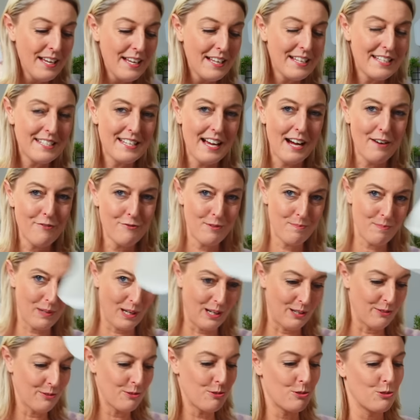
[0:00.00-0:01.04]
Dafür
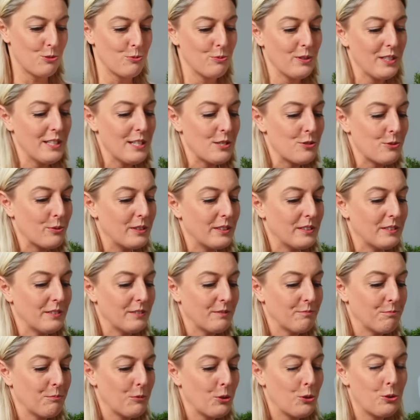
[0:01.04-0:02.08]
brauchst du hier so ein
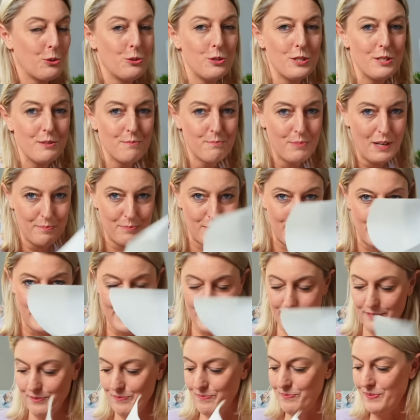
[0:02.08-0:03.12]
Küchenpapier.
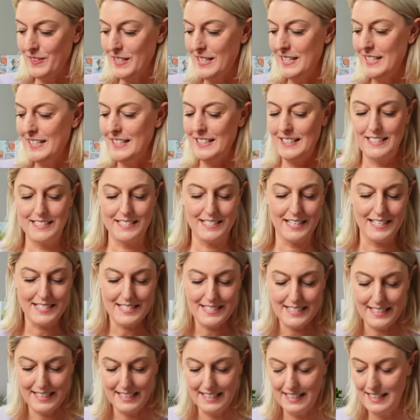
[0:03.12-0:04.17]
Das
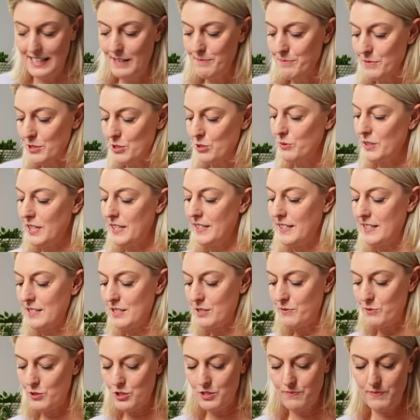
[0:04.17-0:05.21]
klemmst du dann
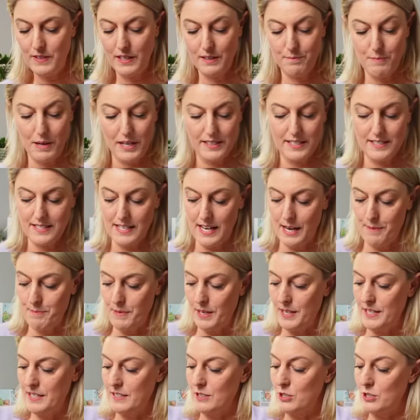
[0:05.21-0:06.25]
dazwischen. Wir machen jetzt einmal hier